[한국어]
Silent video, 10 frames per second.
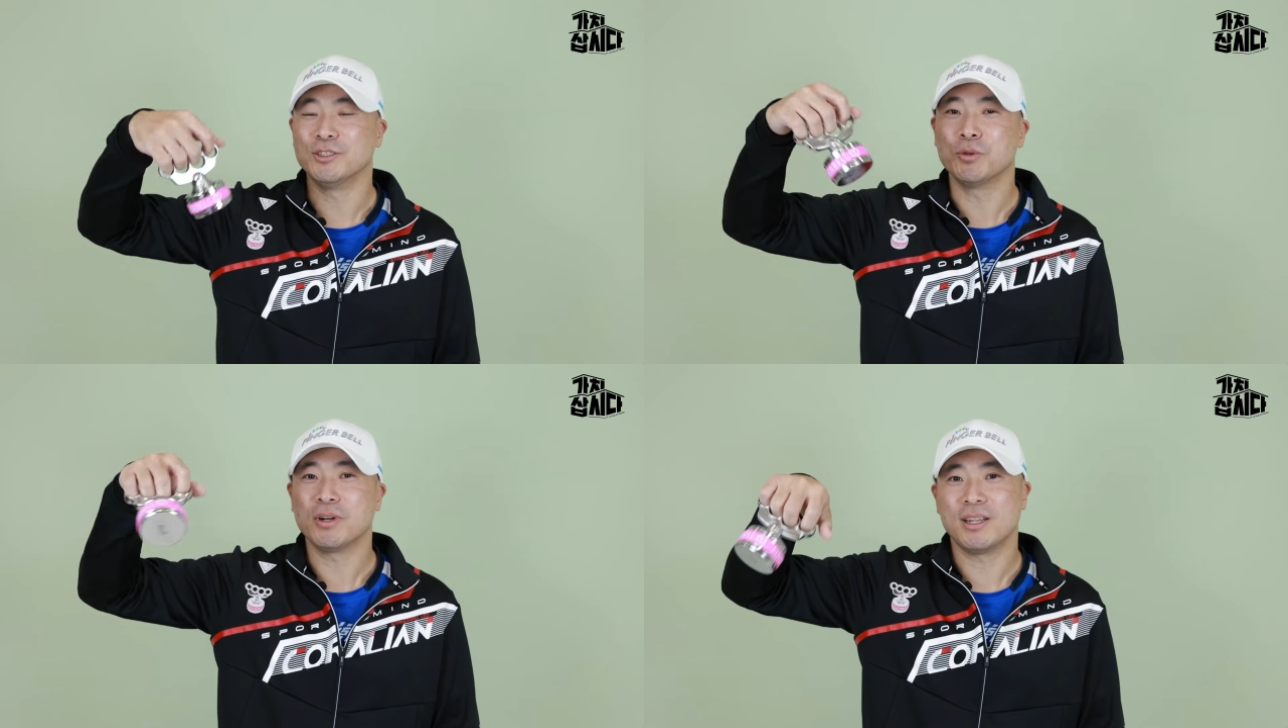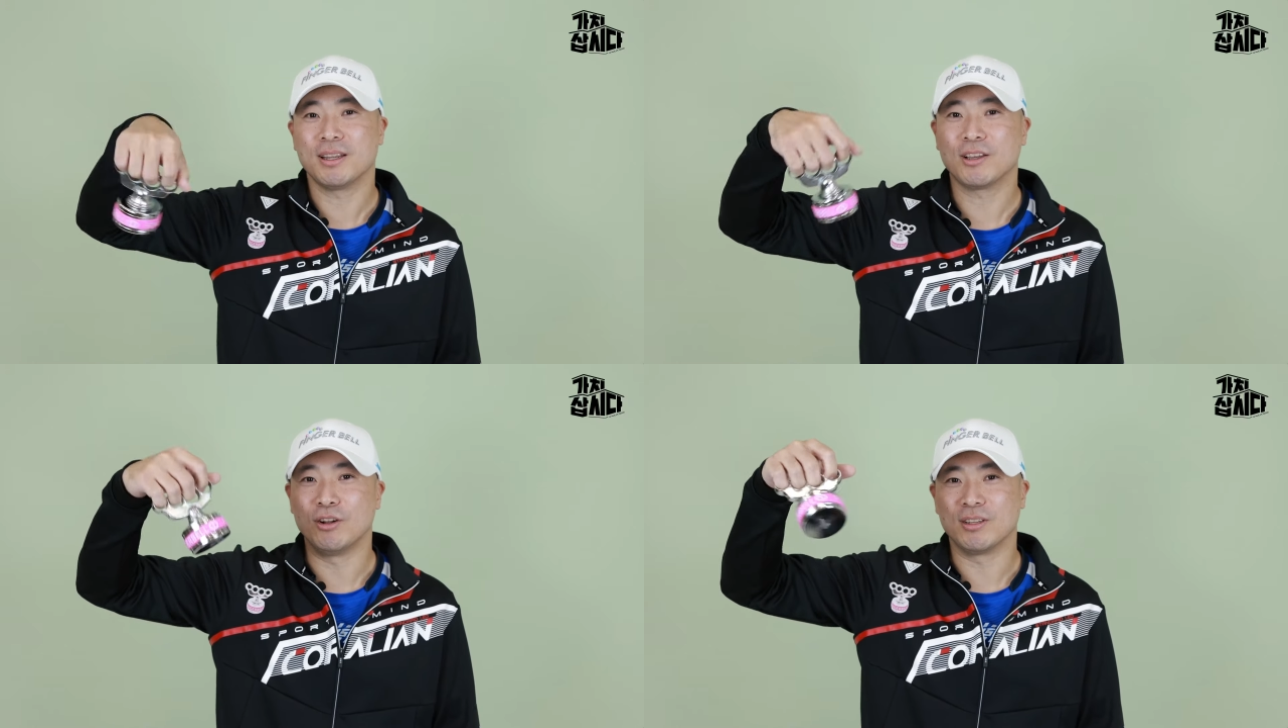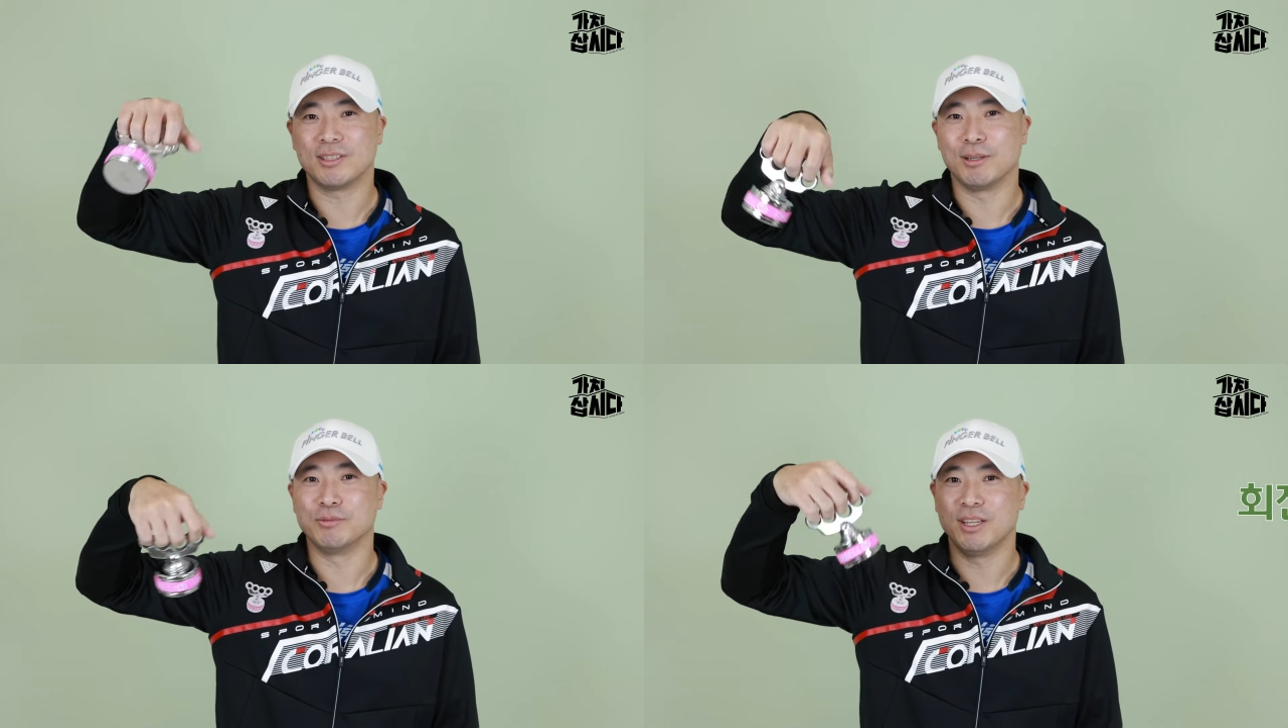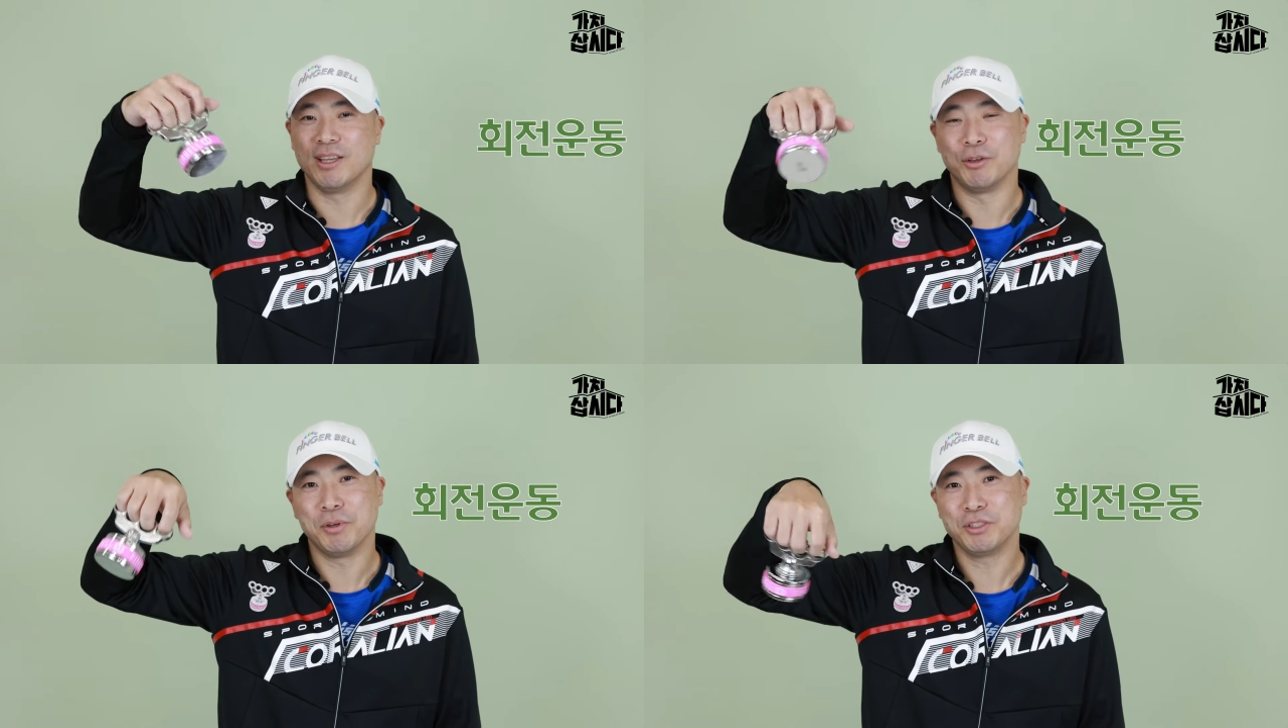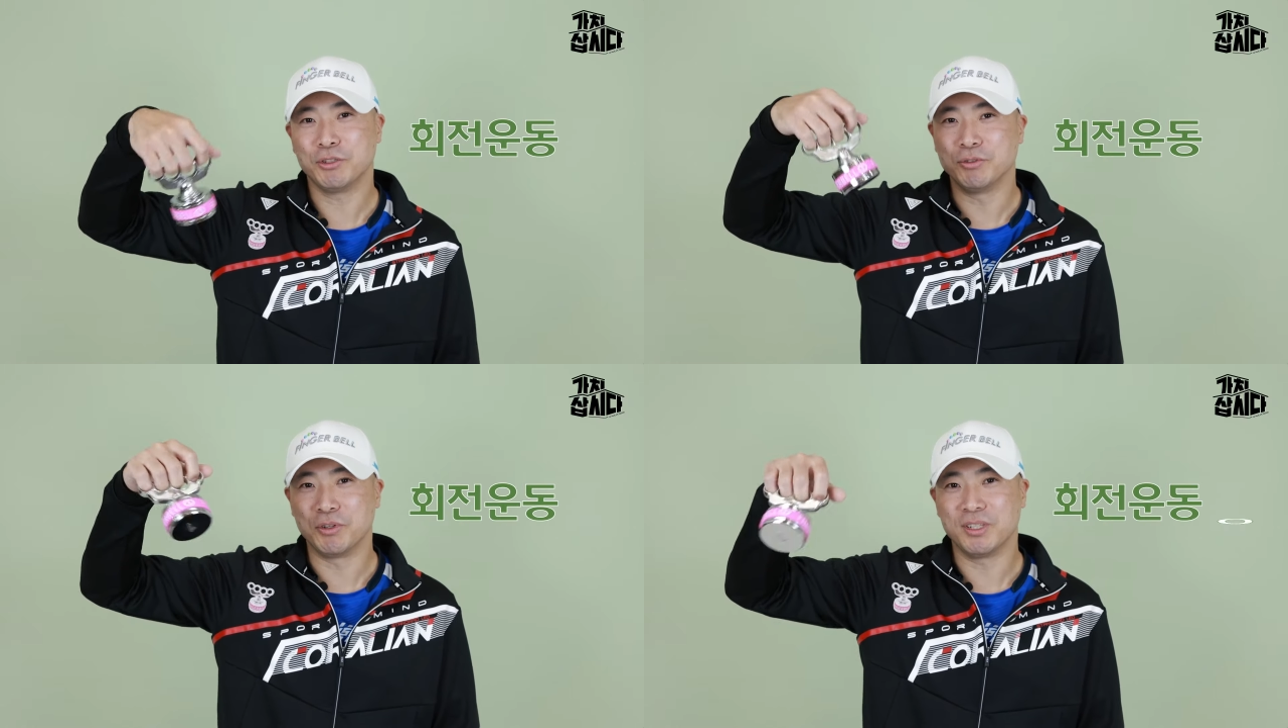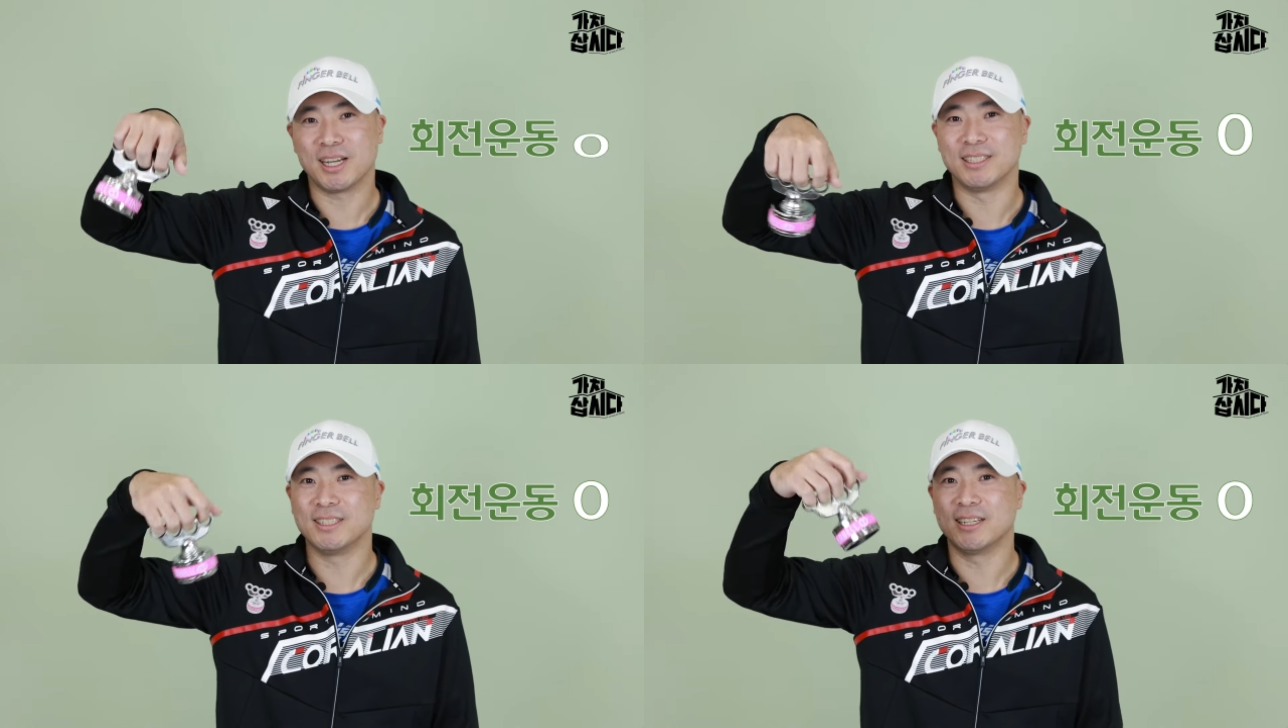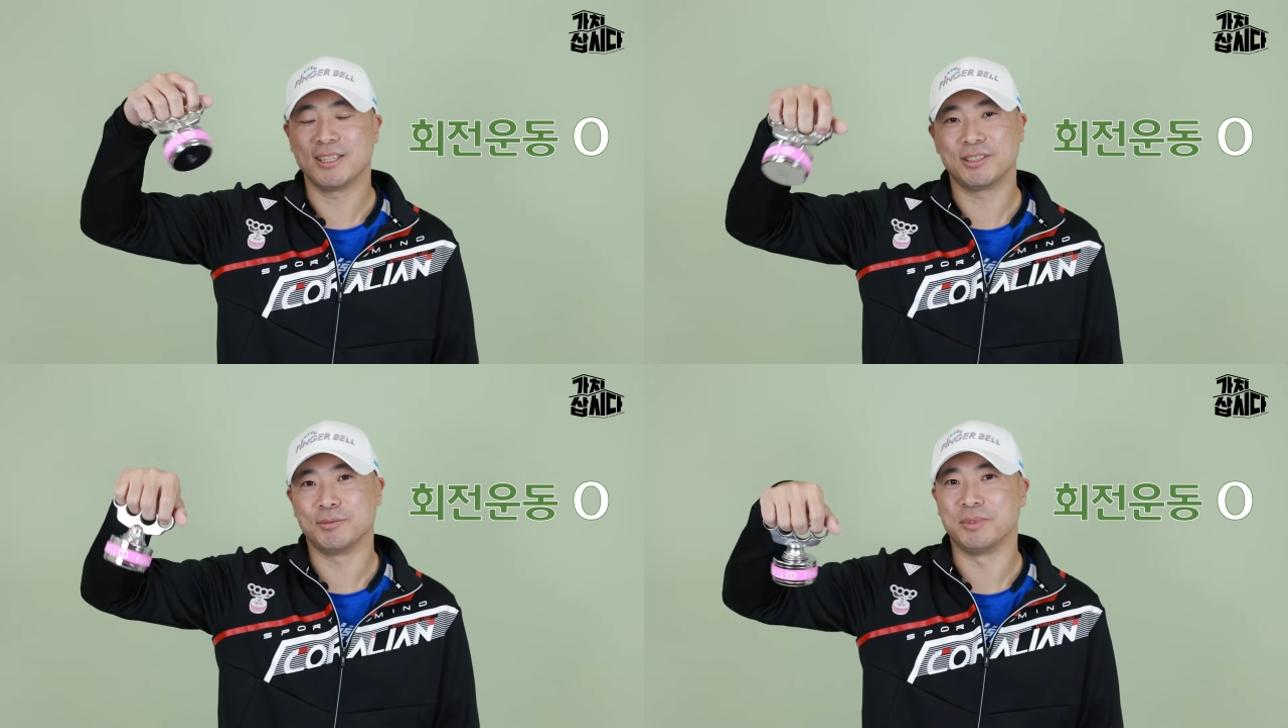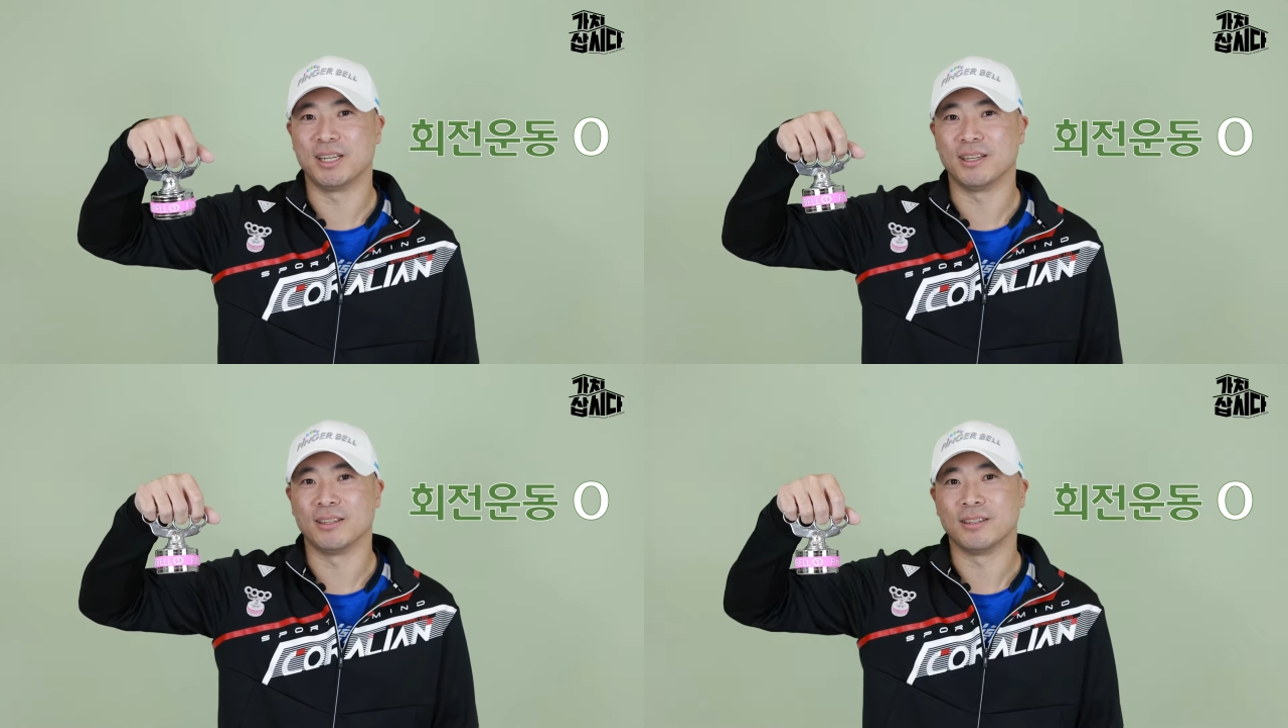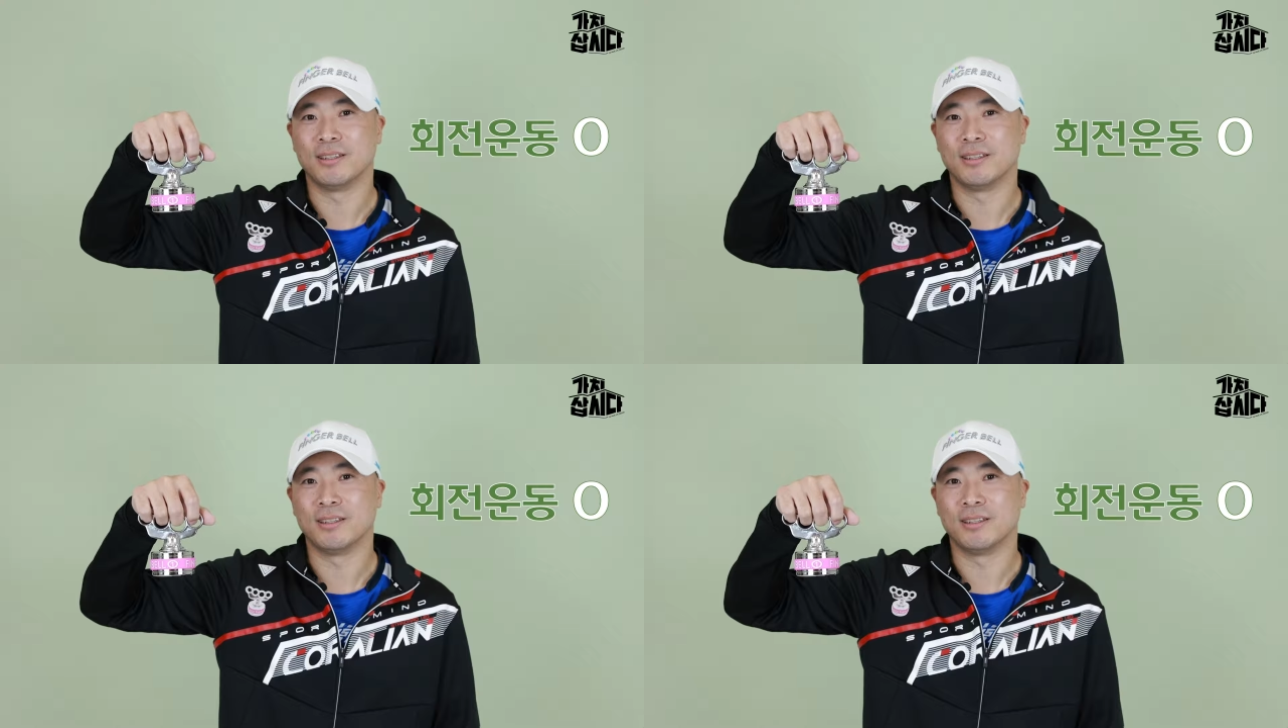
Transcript: 손가락에 걸기 때문에 회전 운동을 가능하게 했습니다.